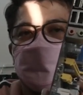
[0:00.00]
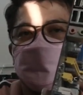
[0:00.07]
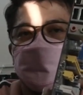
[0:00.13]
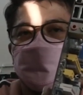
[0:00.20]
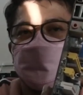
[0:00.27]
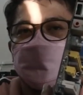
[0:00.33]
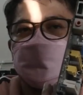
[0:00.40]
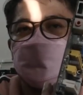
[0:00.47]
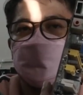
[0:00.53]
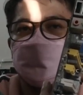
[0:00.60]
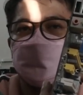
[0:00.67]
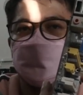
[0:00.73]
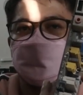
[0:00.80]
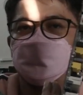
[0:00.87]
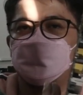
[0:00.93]
dito,
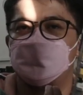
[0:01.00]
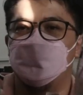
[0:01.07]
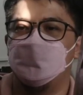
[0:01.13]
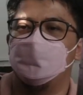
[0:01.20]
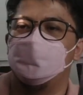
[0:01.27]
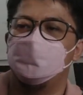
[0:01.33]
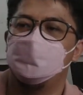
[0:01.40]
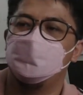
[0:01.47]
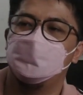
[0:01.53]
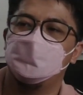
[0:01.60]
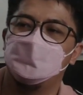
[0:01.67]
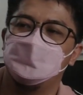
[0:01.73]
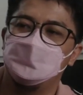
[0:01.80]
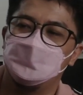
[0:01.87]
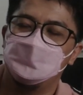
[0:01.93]
pinaka-notch niya.
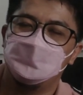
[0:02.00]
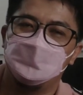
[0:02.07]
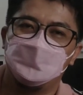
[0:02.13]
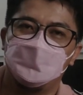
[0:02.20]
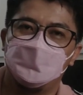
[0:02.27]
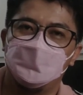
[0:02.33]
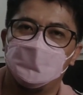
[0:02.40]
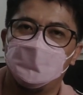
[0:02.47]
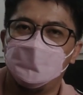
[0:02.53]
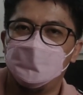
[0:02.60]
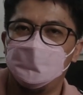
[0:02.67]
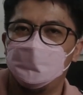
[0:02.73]
Okay?